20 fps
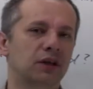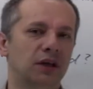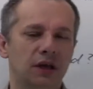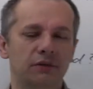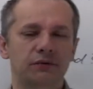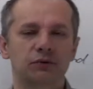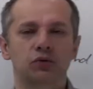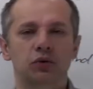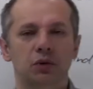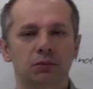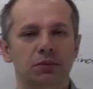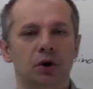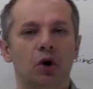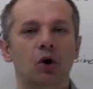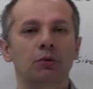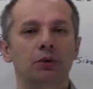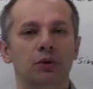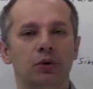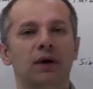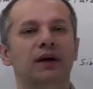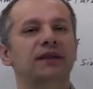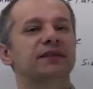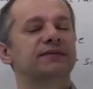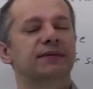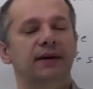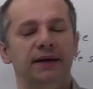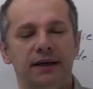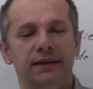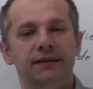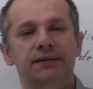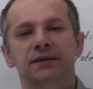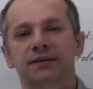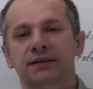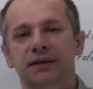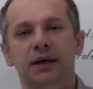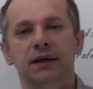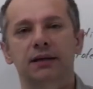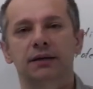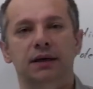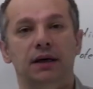Eventuell braucht man noch ein, zwei andere
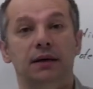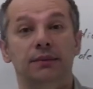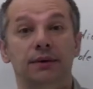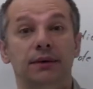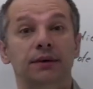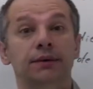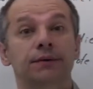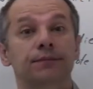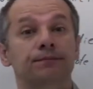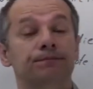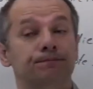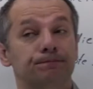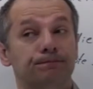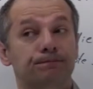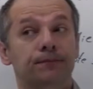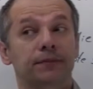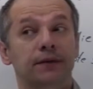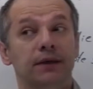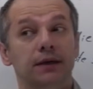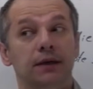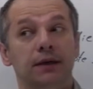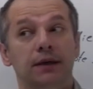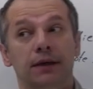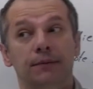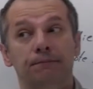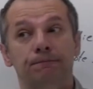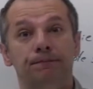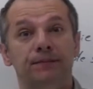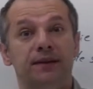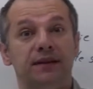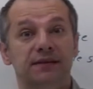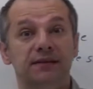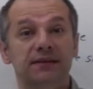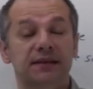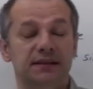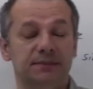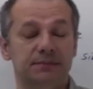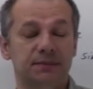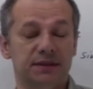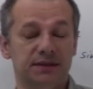Sachen, aber ähm, das ist
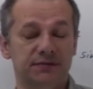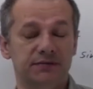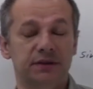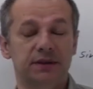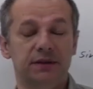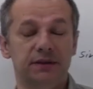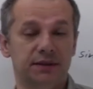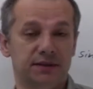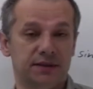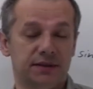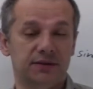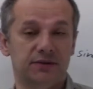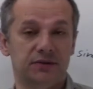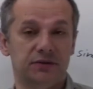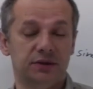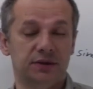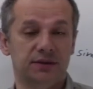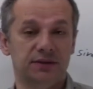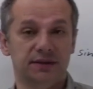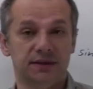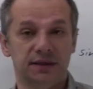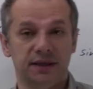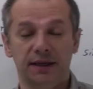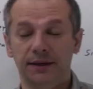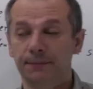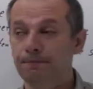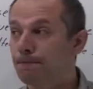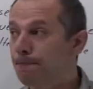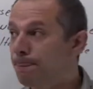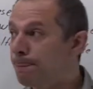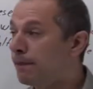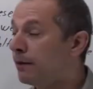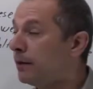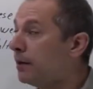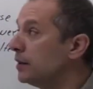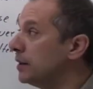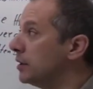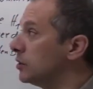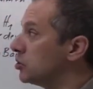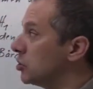erstmal das Wichtigste, also diese drei.
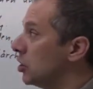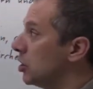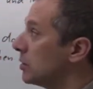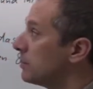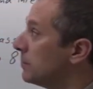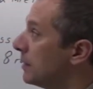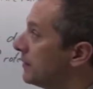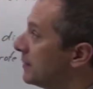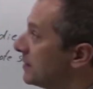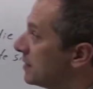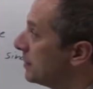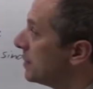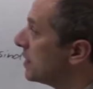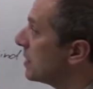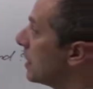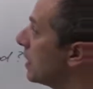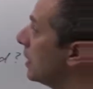Jetzt schaue ich mal, was habe ich